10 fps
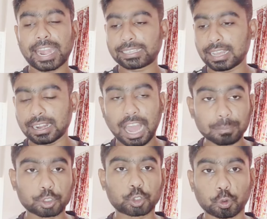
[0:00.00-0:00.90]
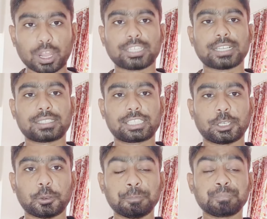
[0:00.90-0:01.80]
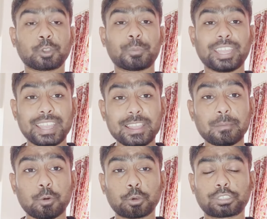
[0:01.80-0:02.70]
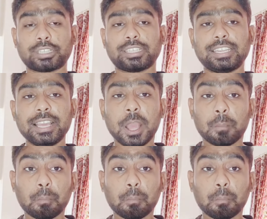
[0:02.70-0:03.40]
একটা নাম শোনা যাচ্ছিল তবে এই মুহূর্তে তিনি